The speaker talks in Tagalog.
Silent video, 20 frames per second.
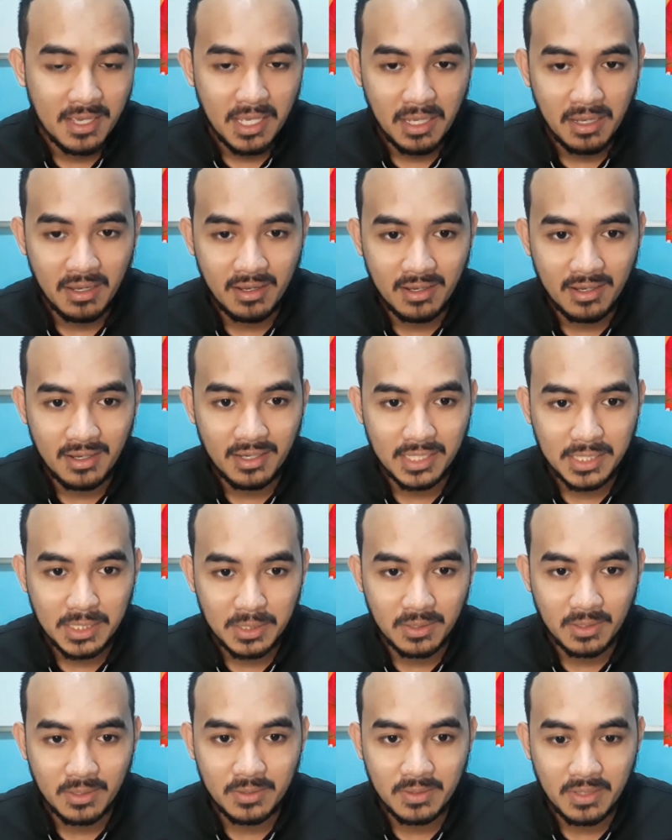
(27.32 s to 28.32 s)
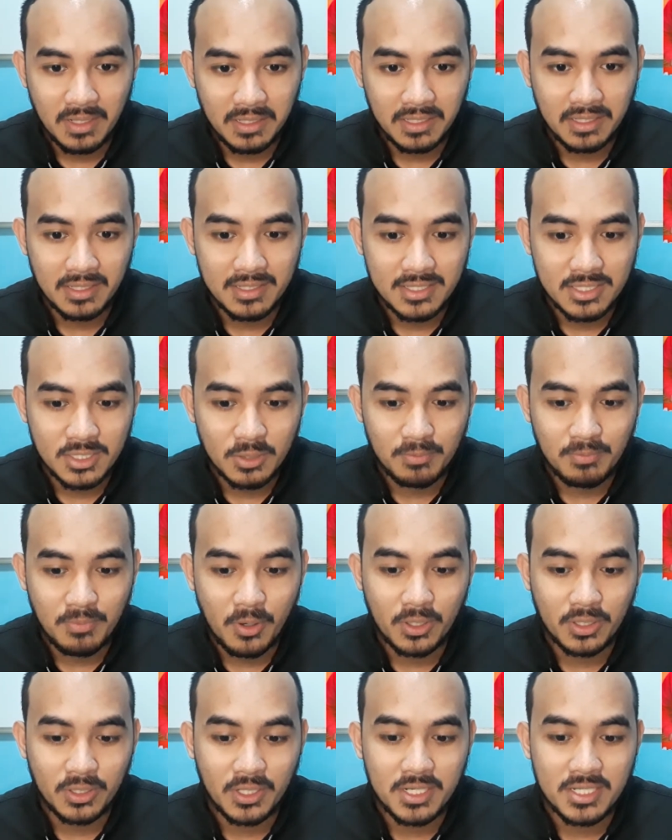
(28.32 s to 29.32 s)
uh, you know, uh,
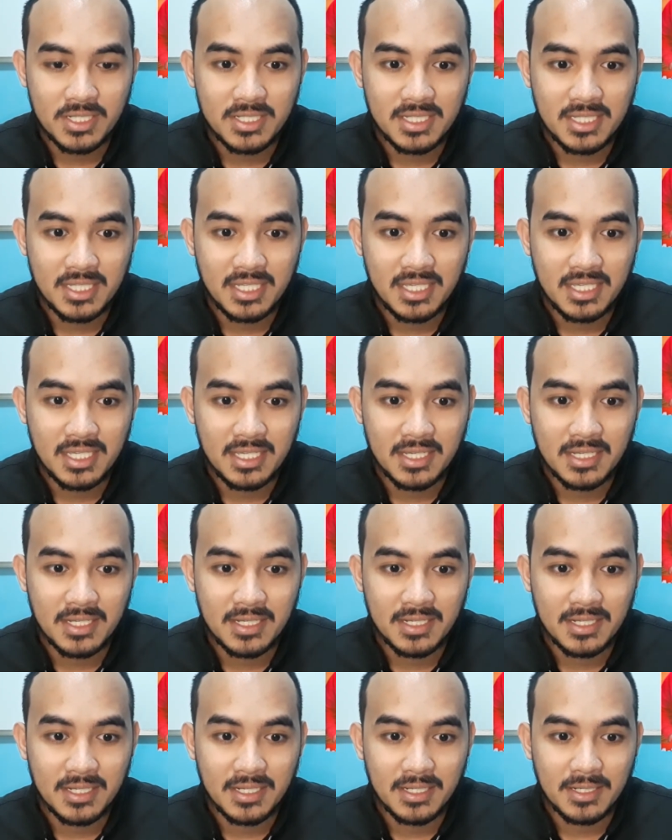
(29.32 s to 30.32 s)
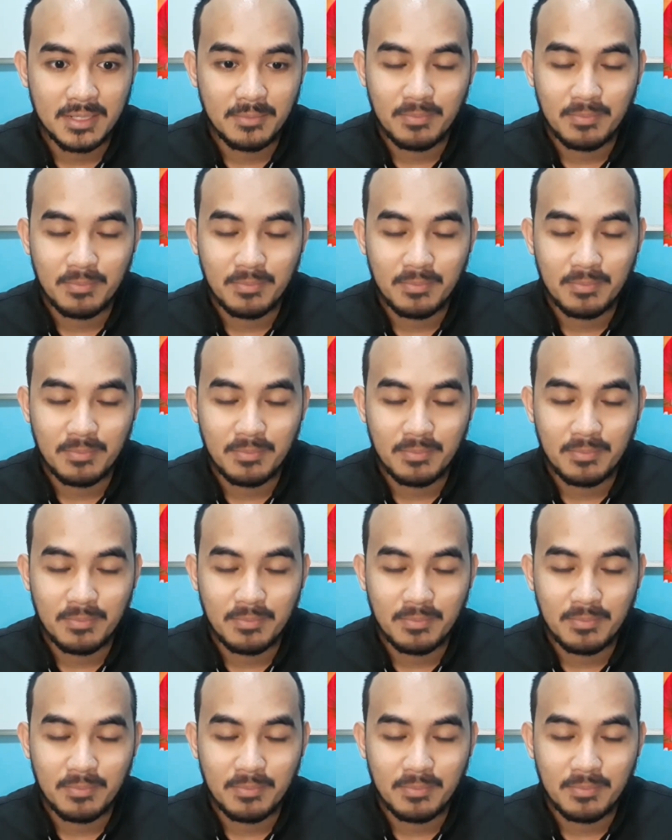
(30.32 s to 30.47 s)
supporters ni uh,